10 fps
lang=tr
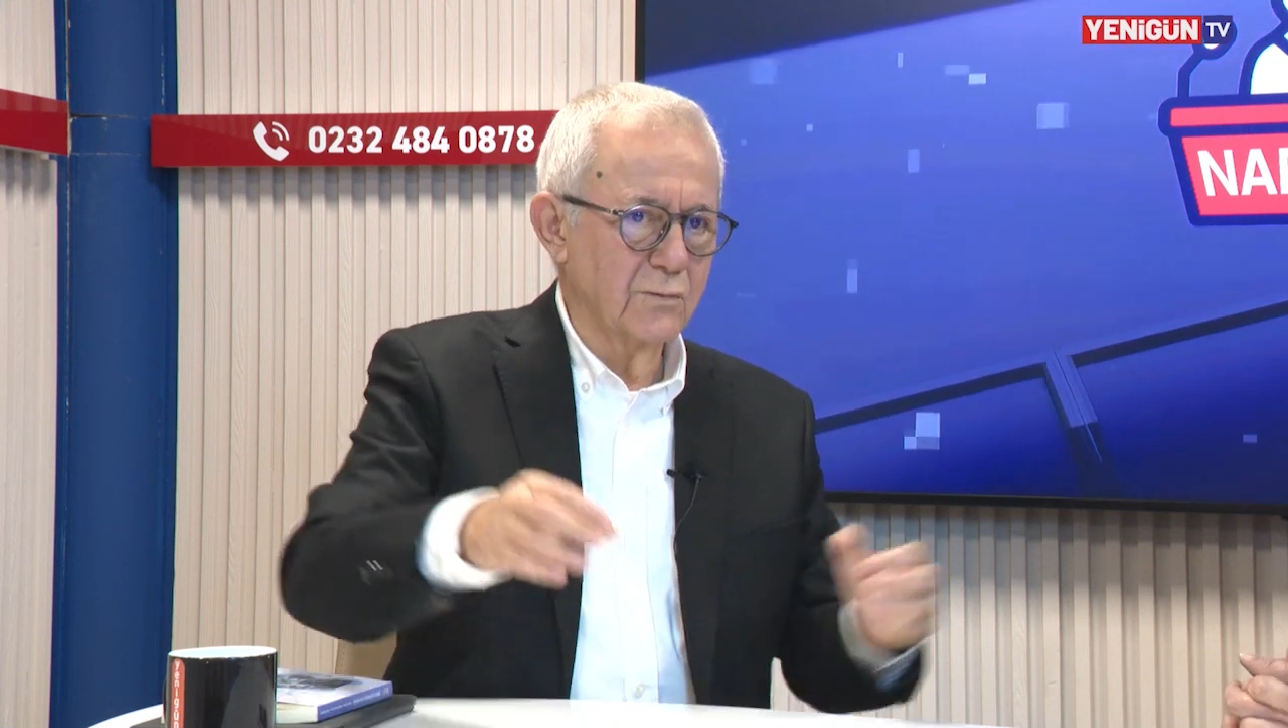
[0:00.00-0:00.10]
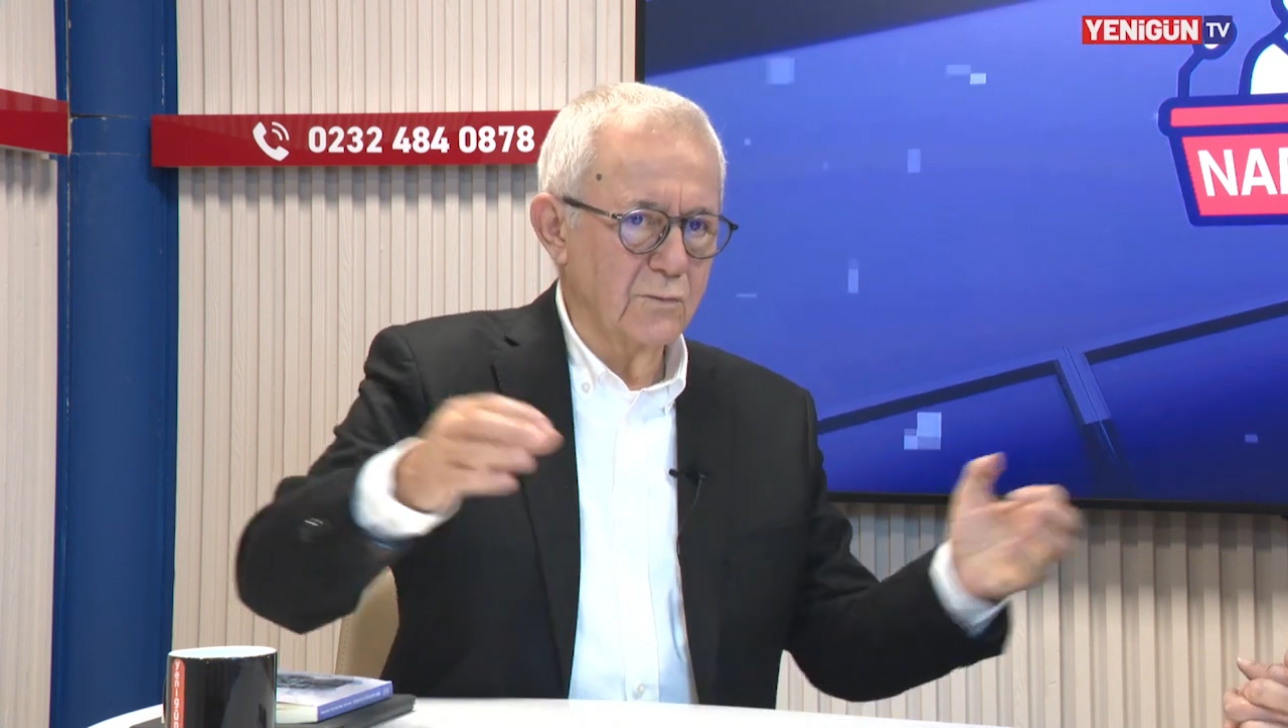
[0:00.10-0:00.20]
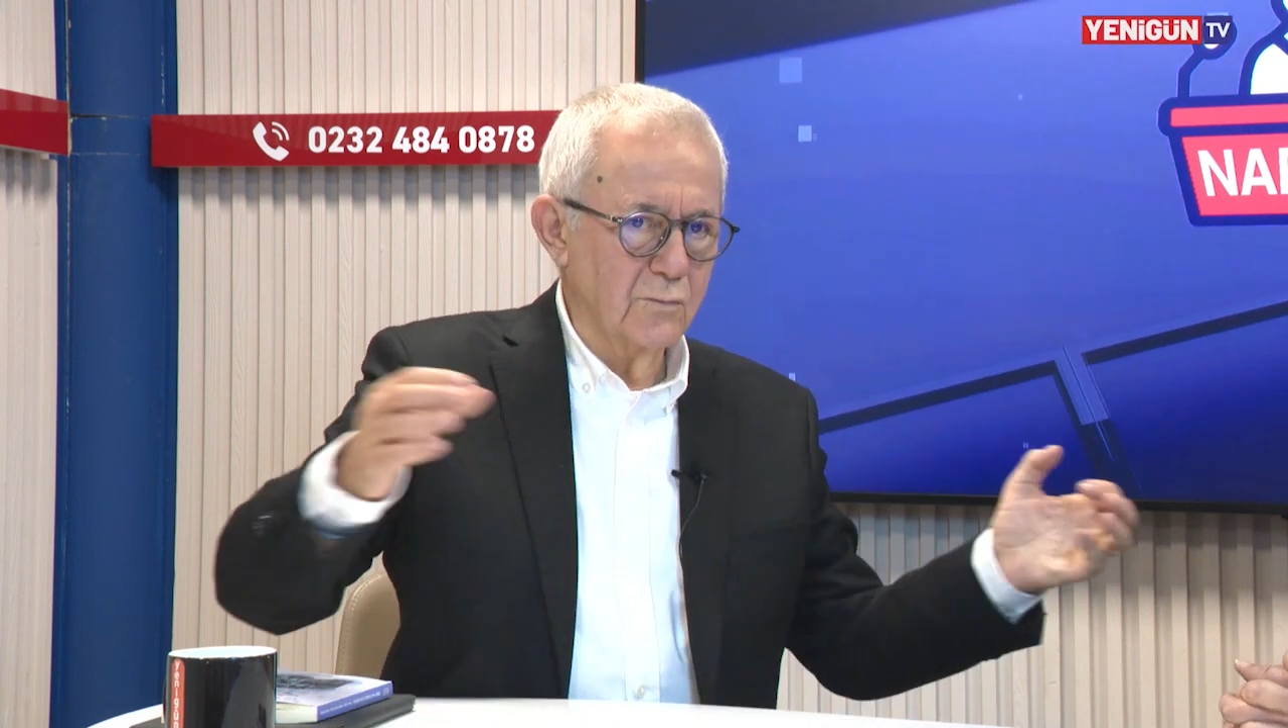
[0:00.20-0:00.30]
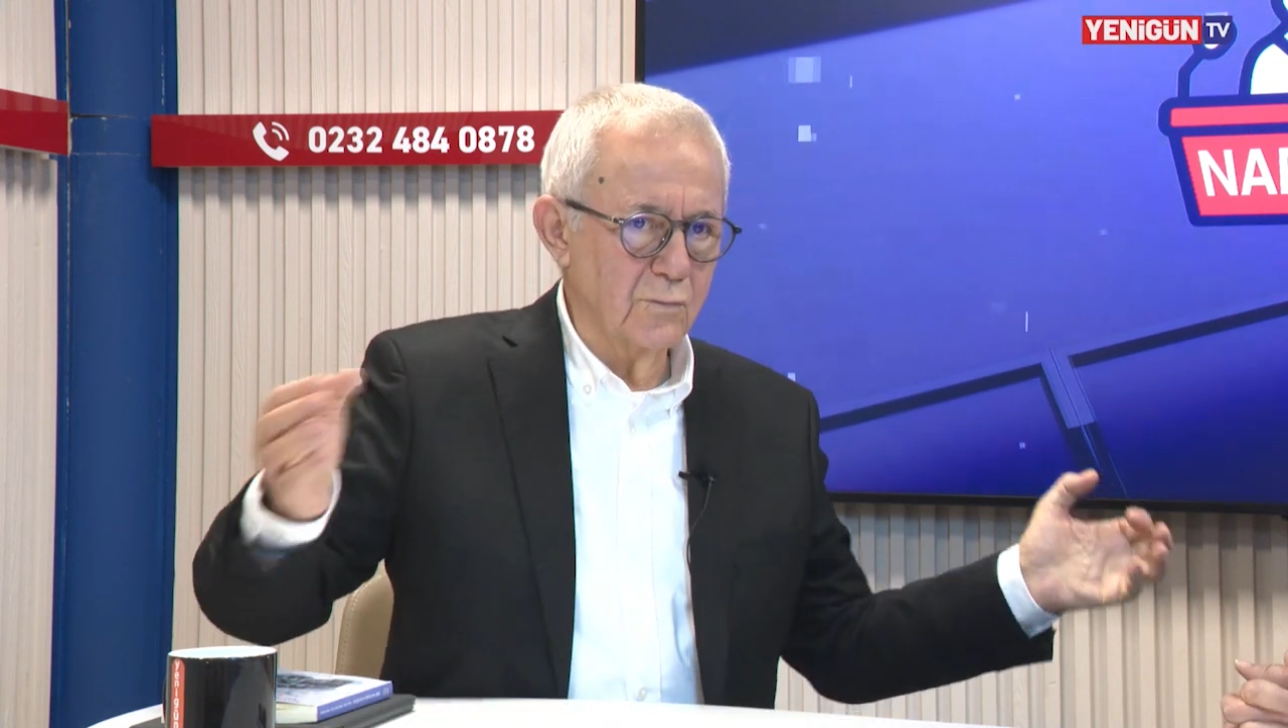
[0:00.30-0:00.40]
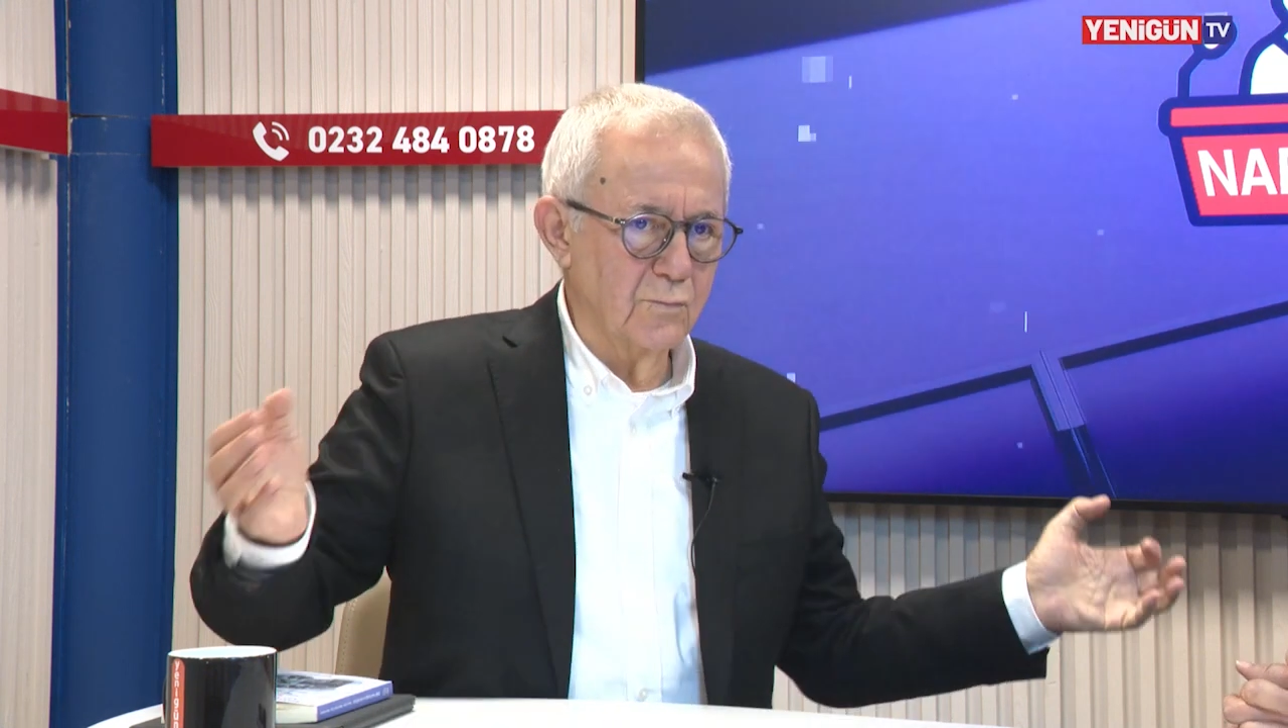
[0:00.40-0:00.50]

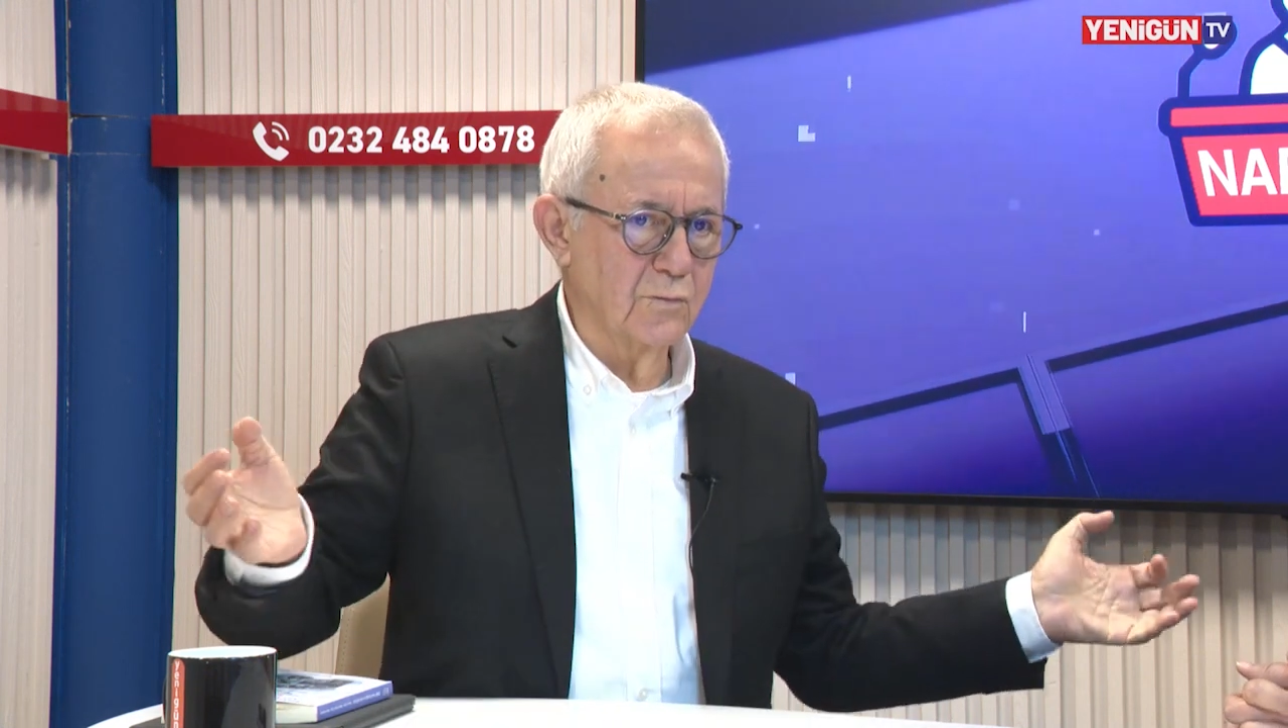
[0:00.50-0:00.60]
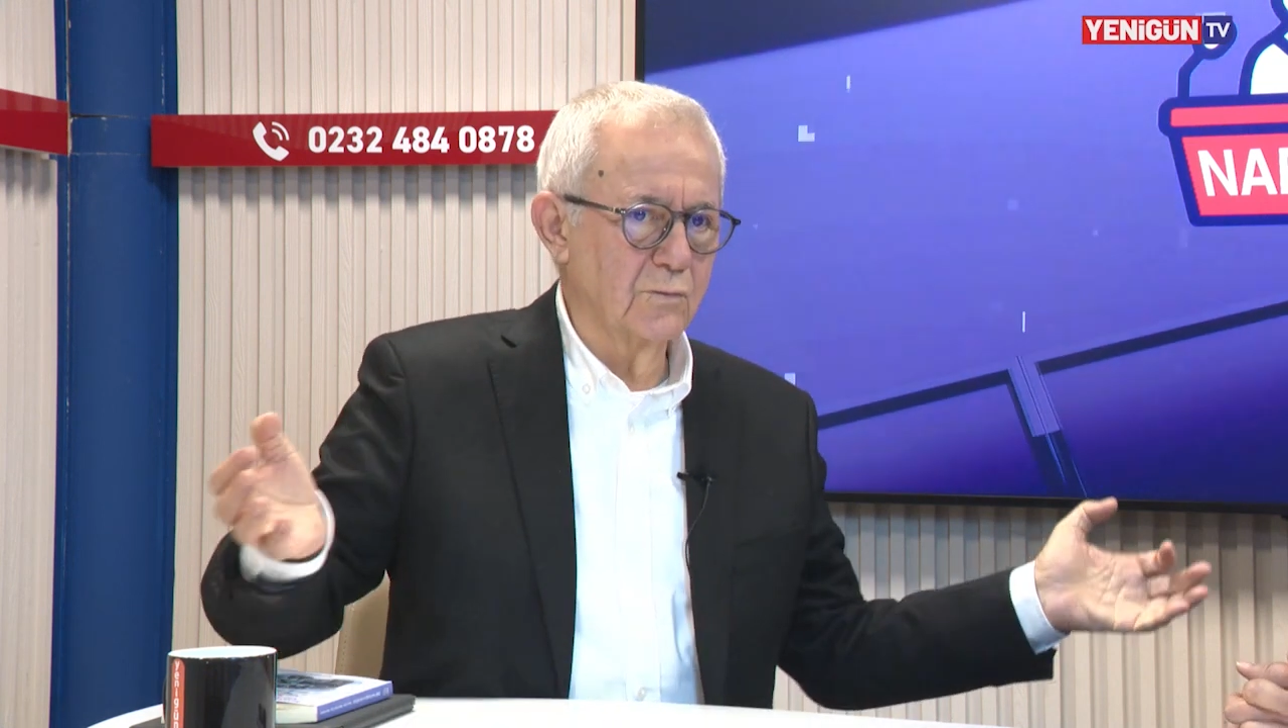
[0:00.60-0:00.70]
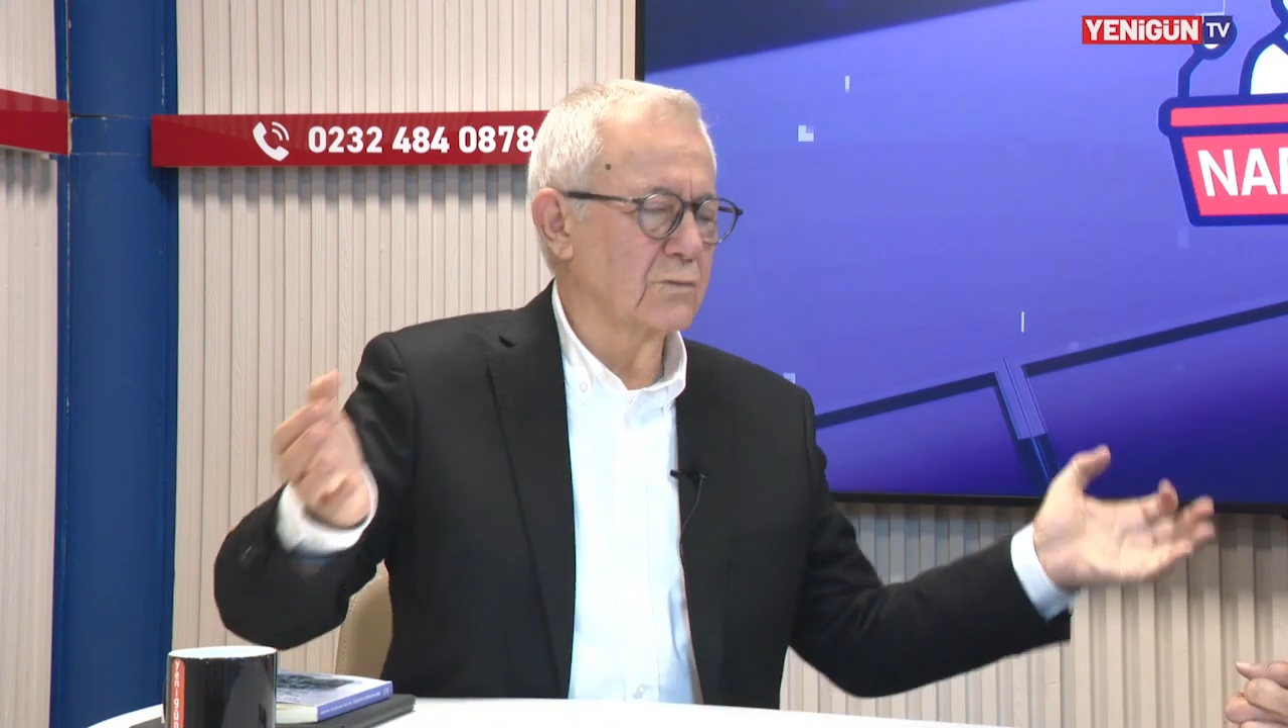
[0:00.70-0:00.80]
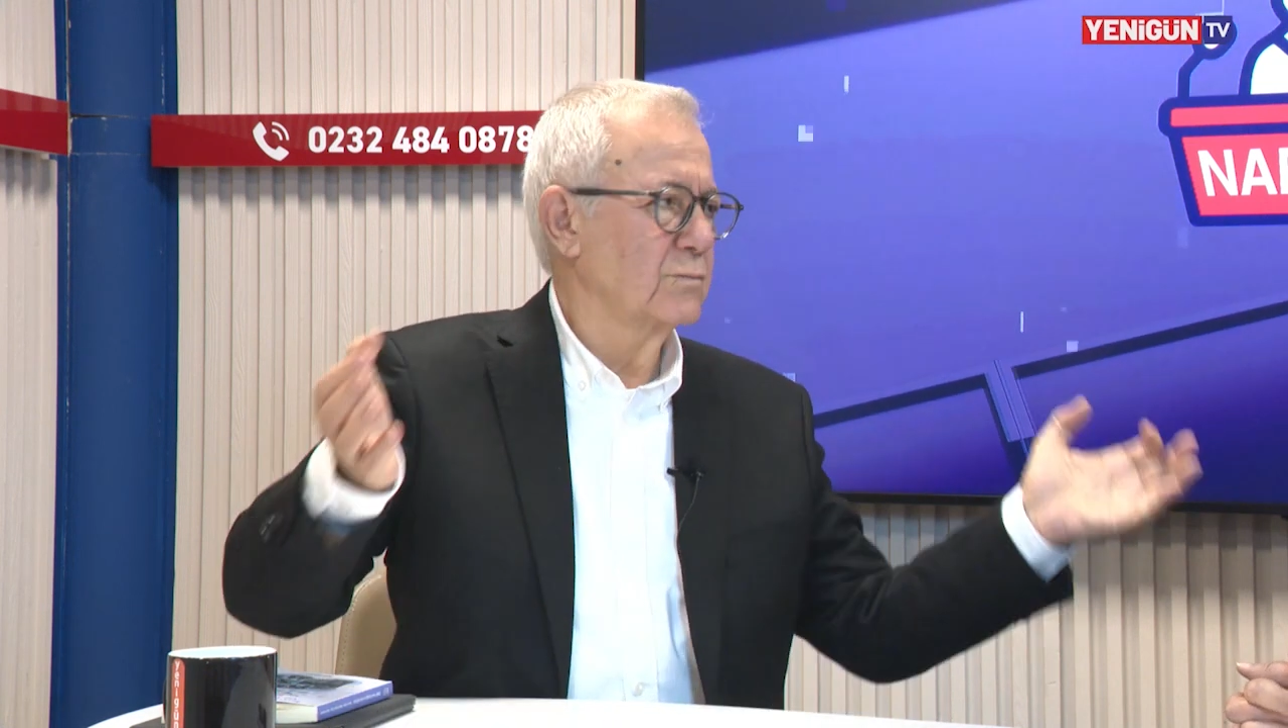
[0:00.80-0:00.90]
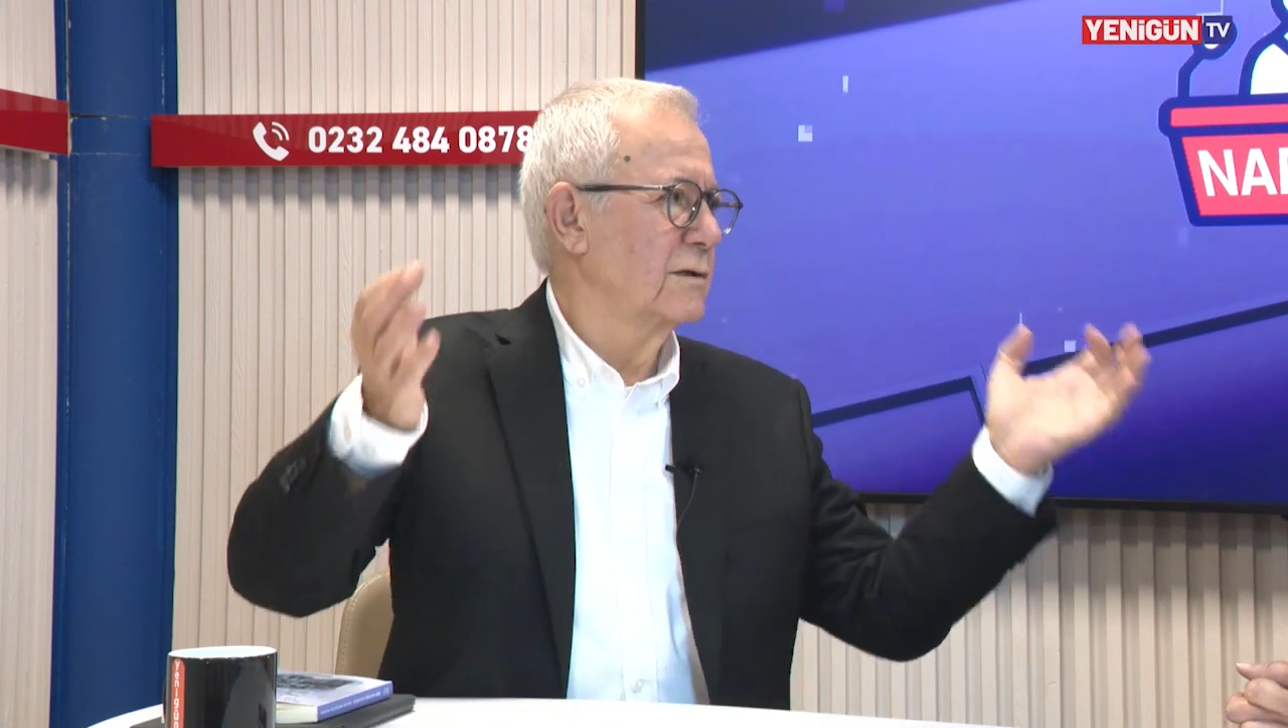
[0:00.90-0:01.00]
bir
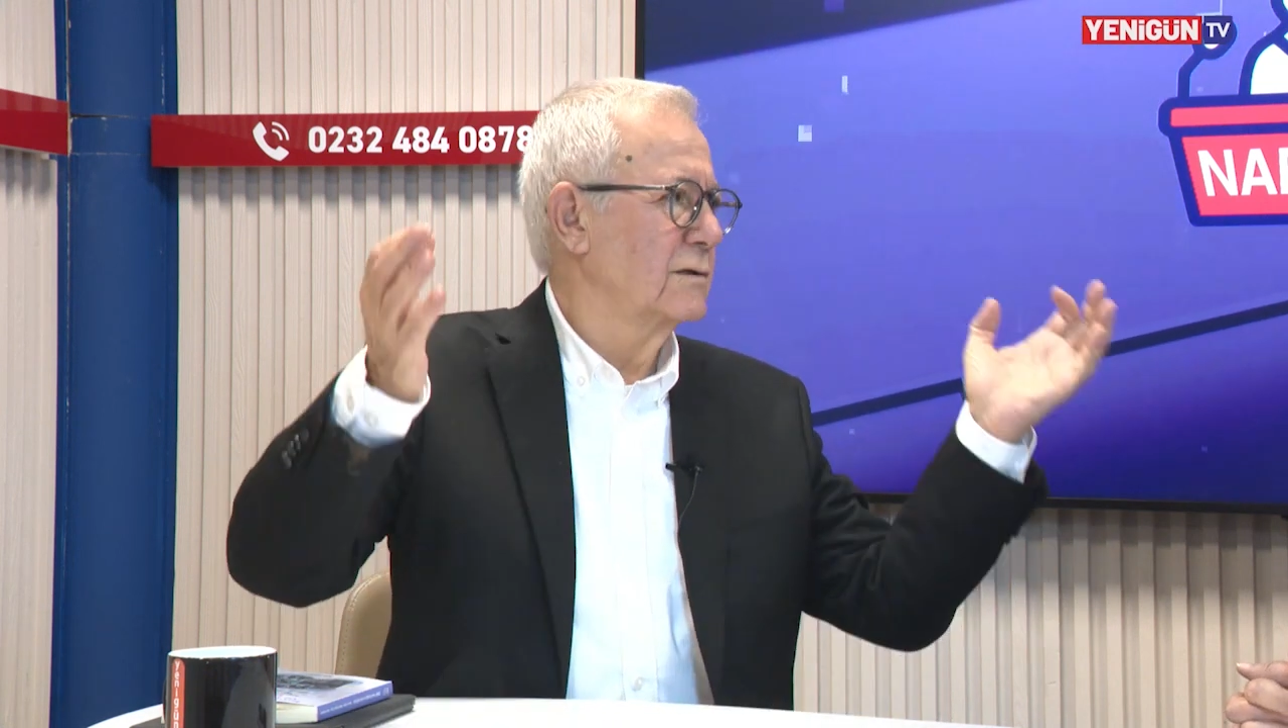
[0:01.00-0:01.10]
umut